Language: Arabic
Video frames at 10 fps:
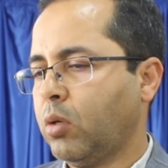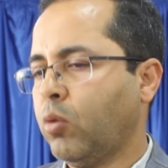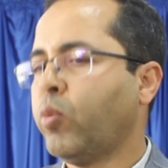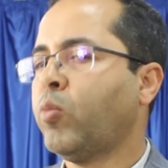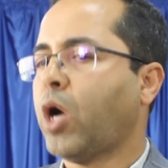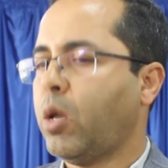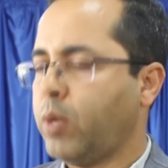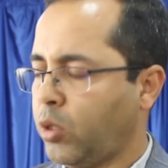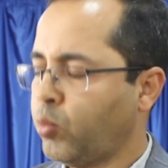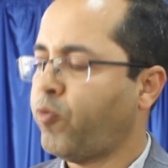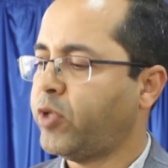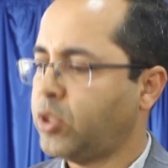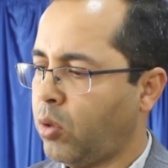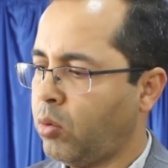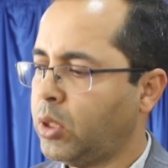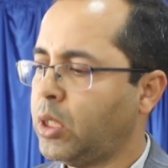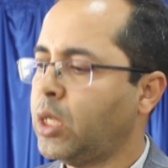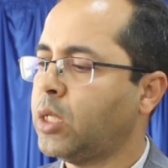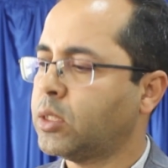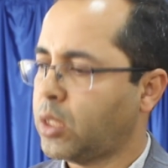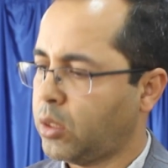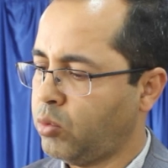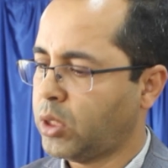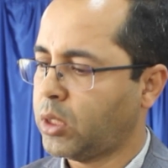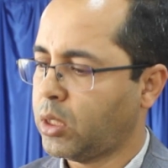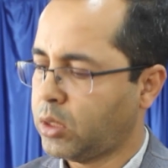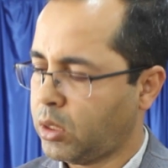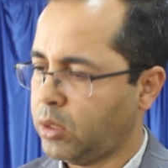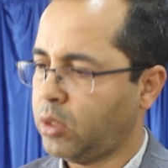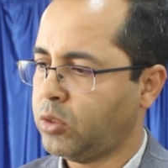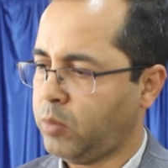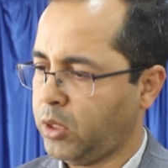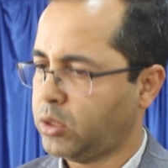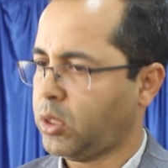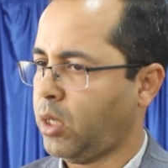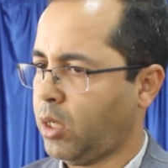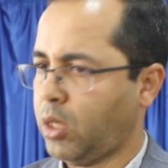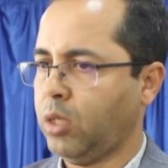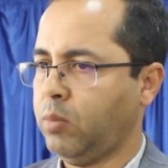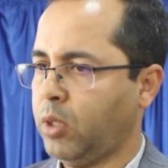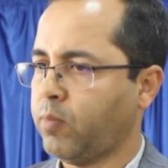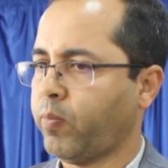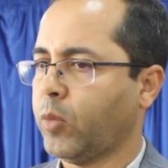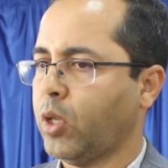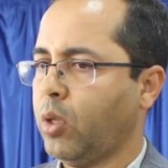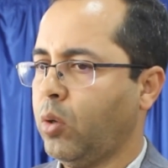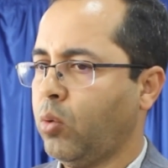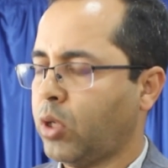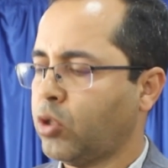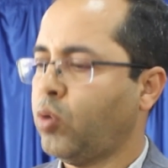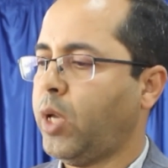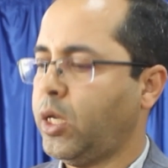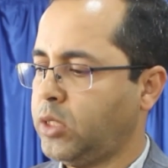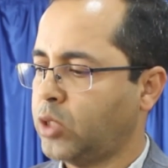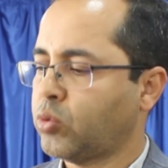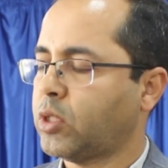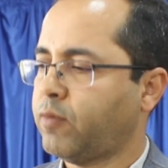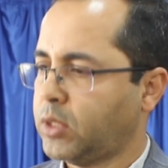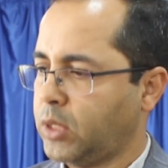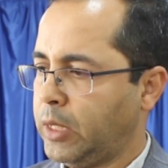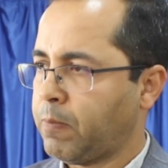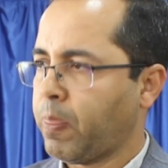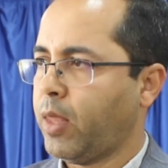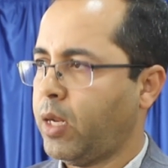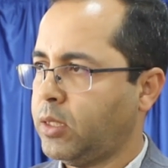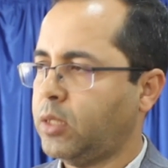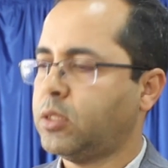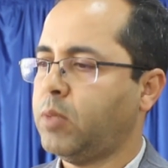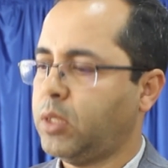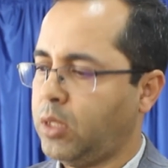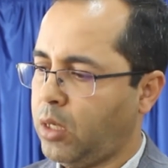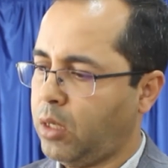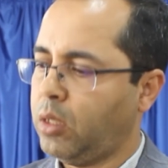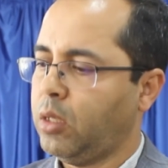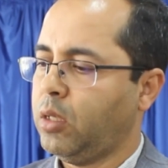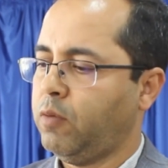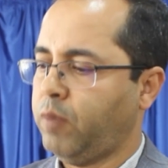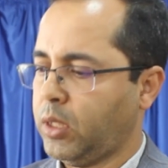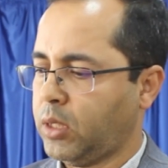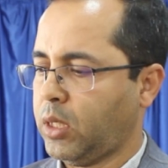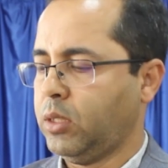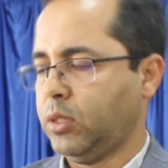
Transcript: وبالمقابل نحن منفتحون للانصات لوجهه النظر ديال الجمعيات ان شاء الله قريبا ونعطيهم الحيثيات والتفاصيل التي اعتمدناها في اطار هذه